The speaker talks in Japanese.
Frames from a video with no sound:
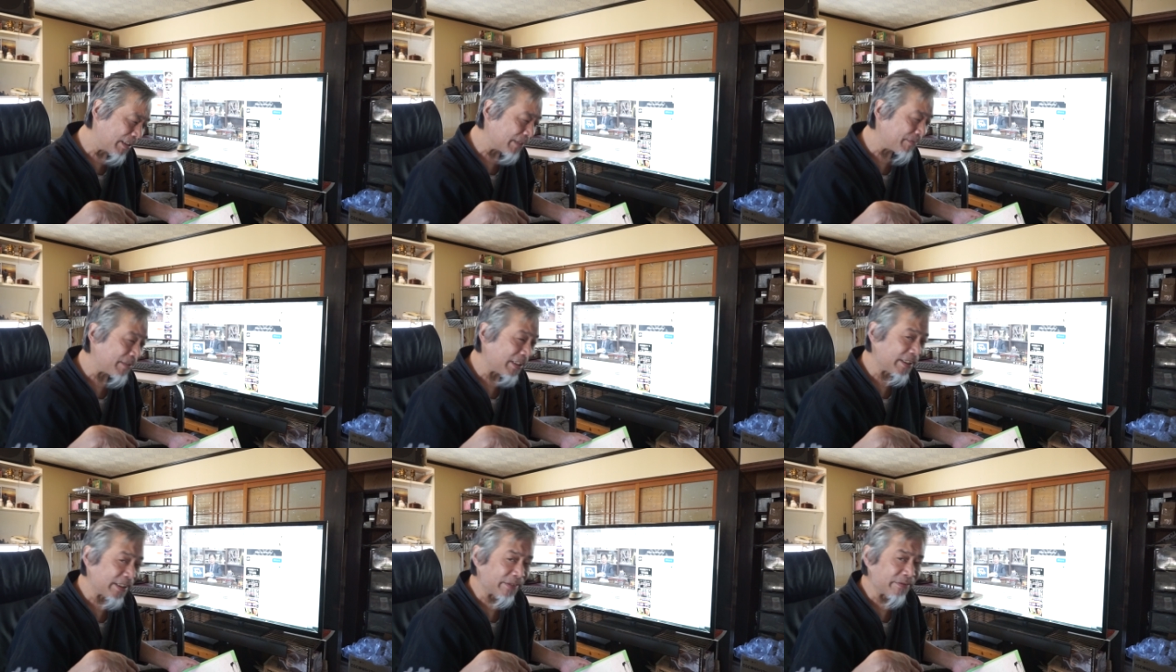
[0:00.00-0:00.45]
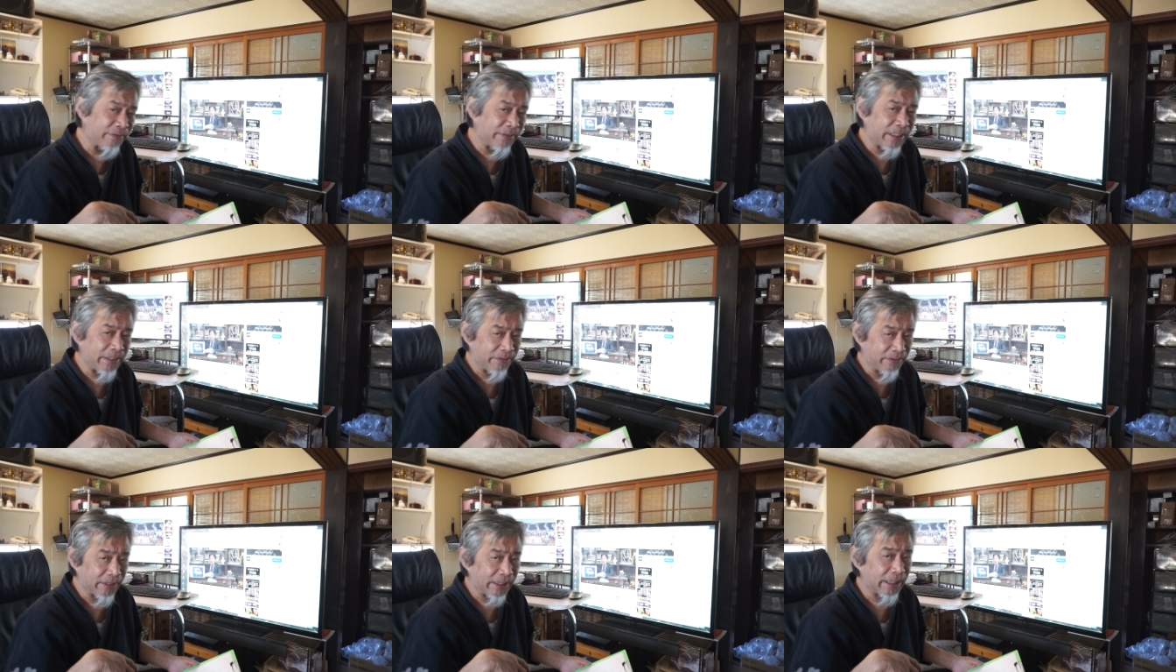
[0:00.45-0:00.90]
ぱり名作に
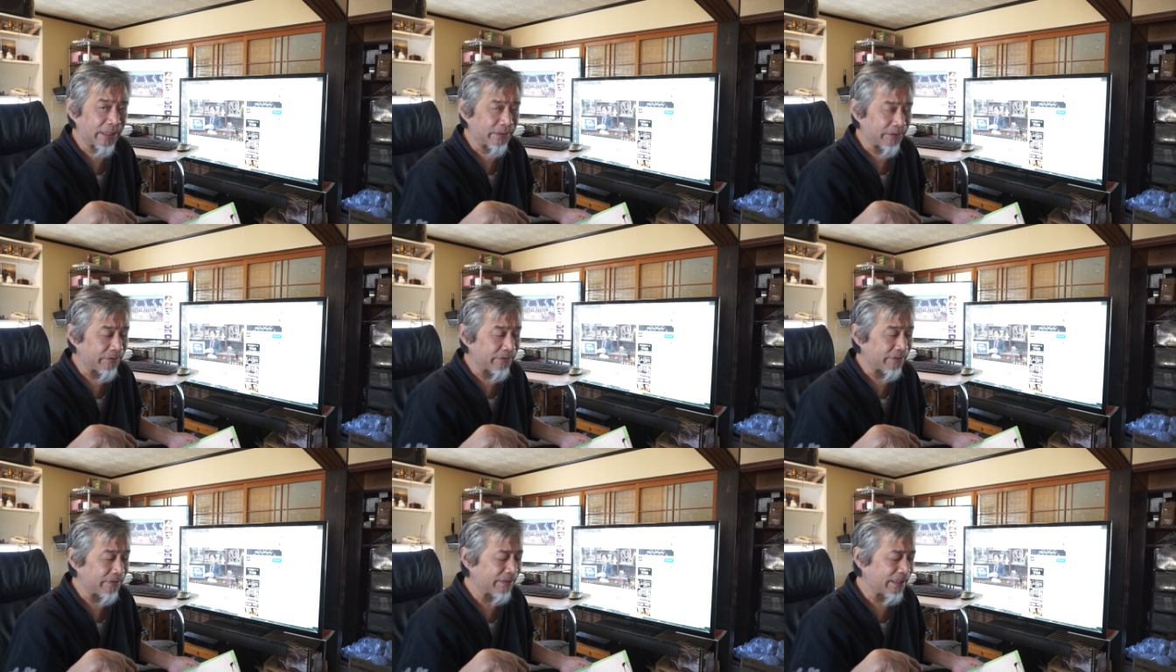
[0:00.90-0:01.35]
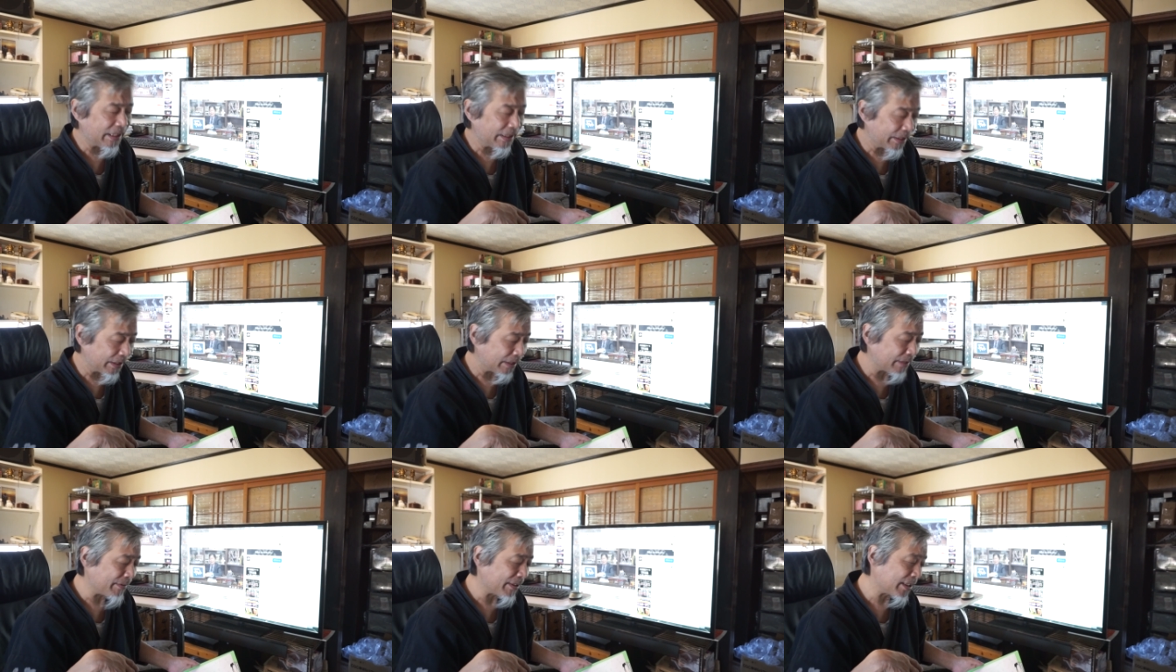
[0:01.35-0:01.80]
なるのかなという感
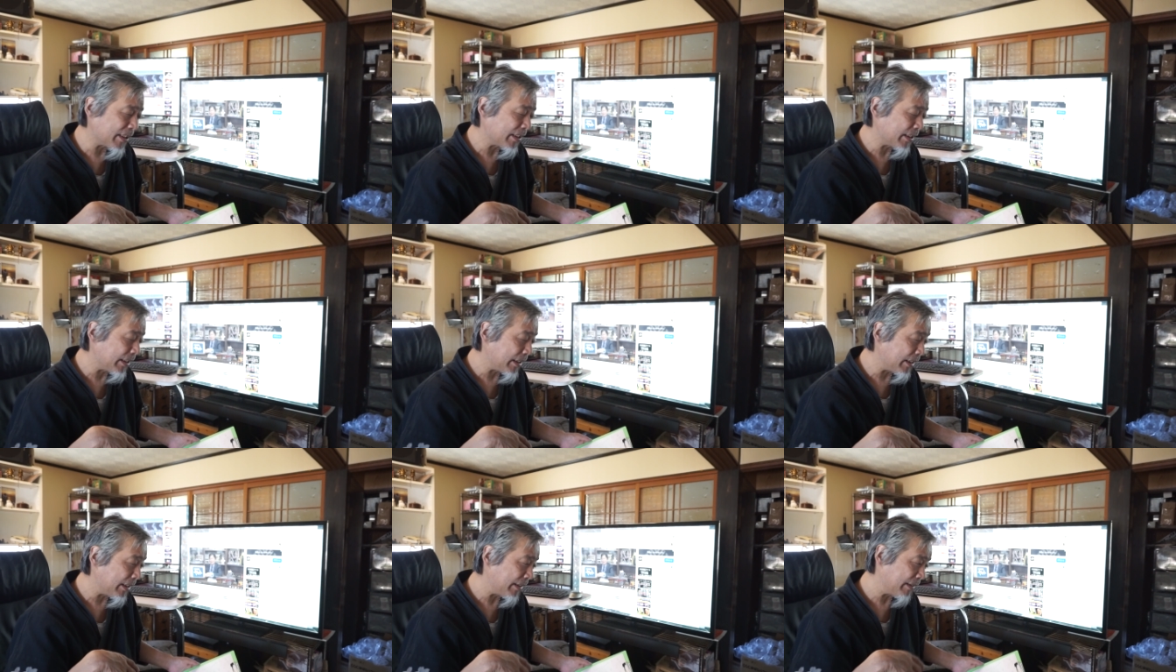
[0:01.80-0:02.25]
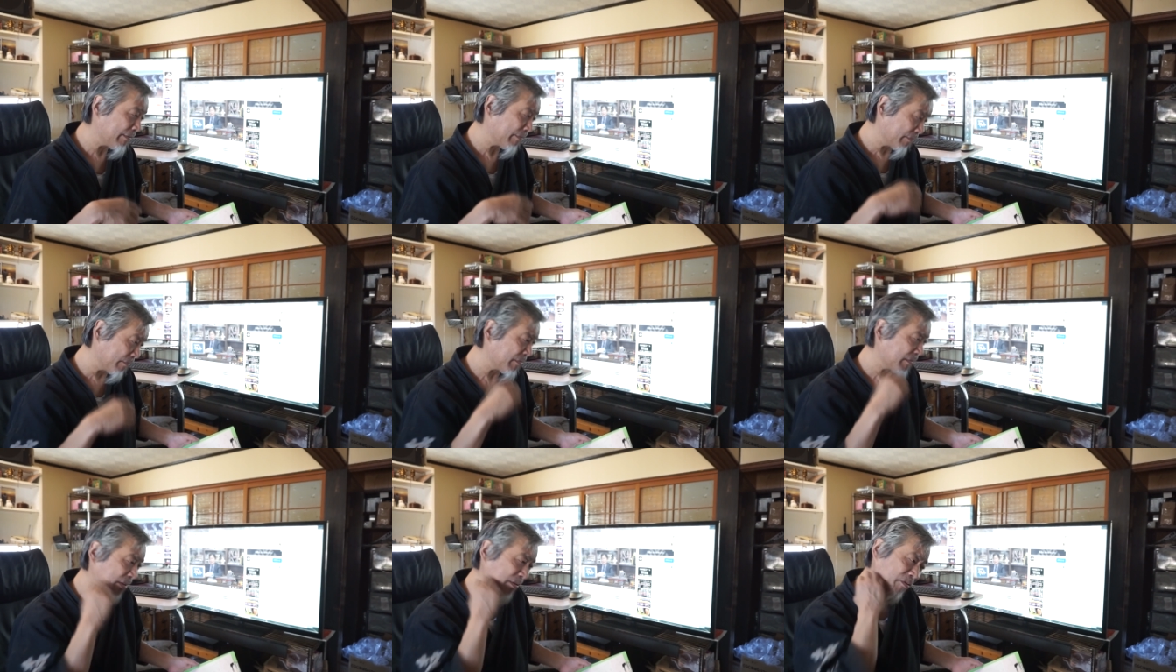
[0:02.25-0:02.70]
じがしましたね。
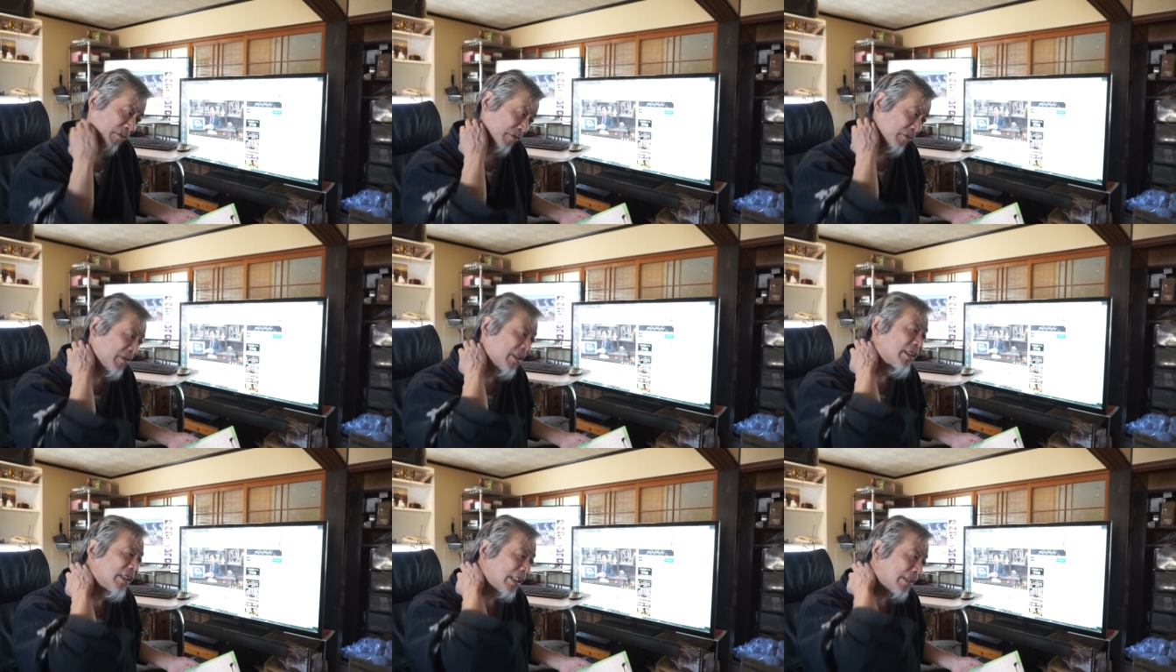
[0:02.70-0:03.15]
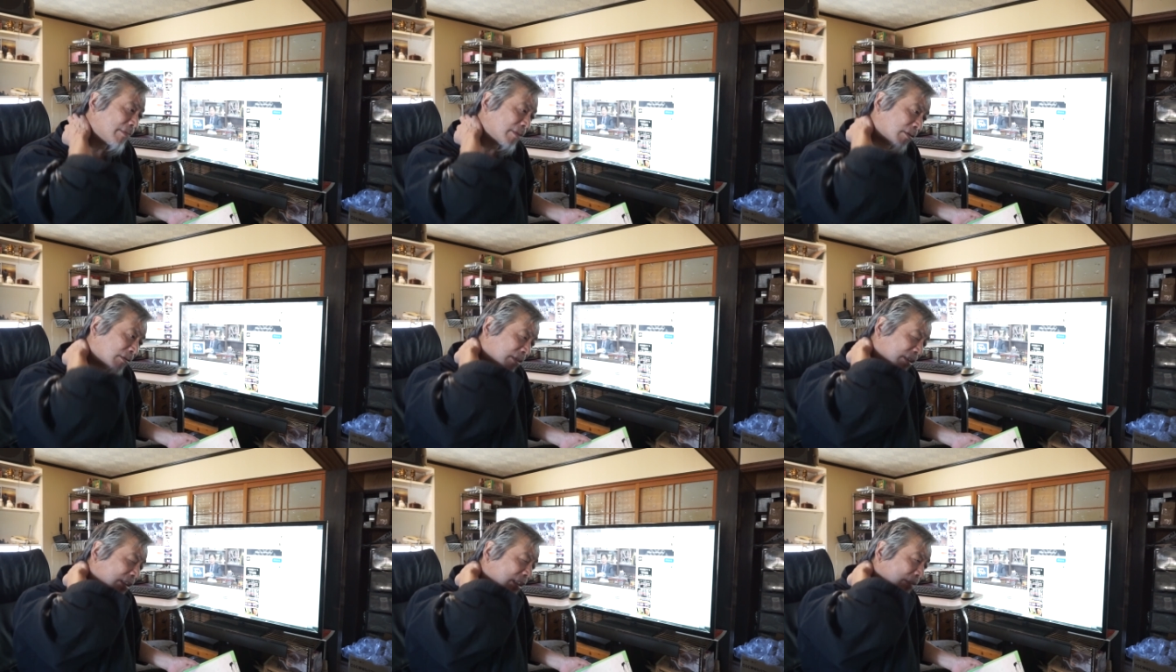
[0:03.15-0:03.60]
宇宙戦艦
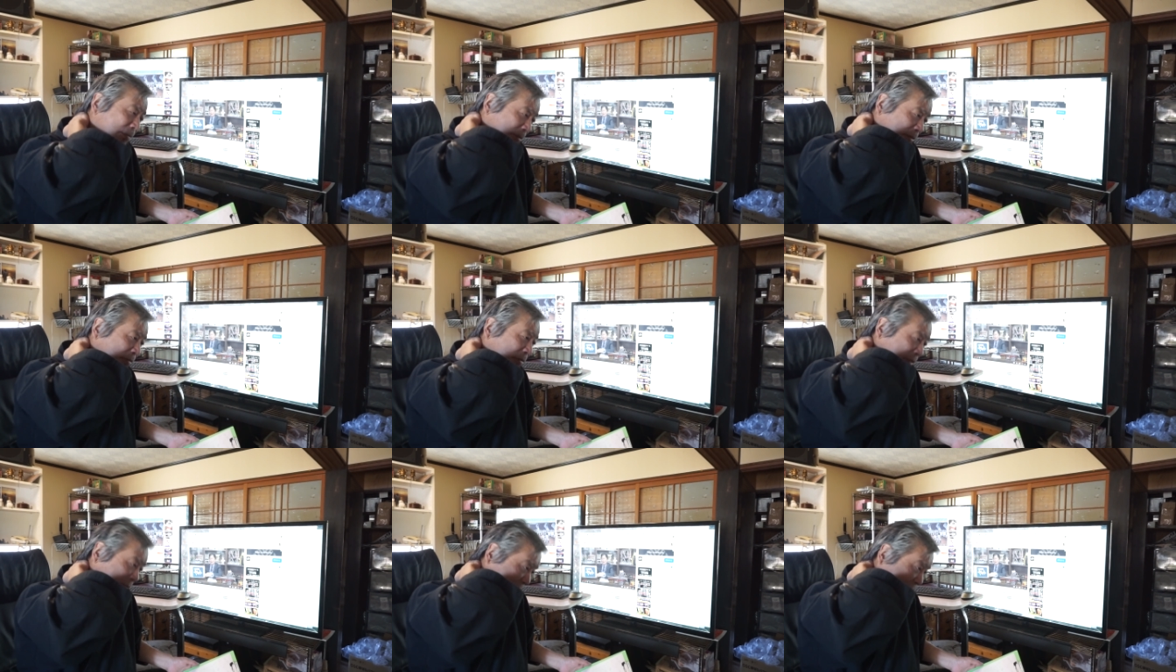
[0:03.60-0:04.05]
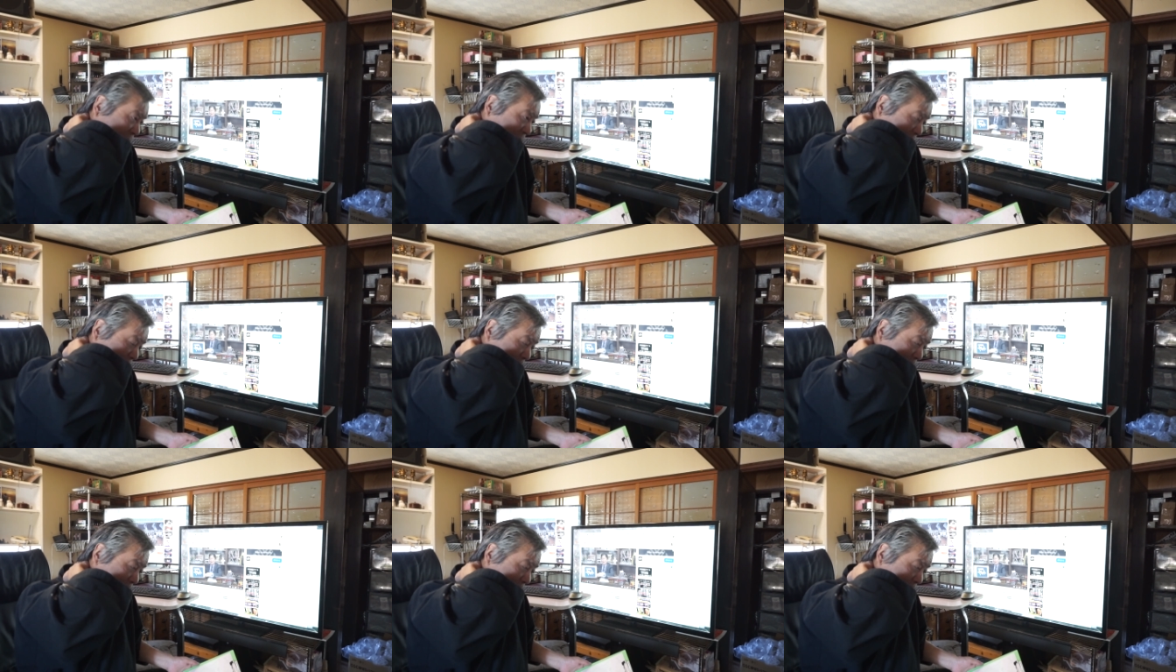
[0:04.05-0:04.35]
ヤマトにしてもそうです。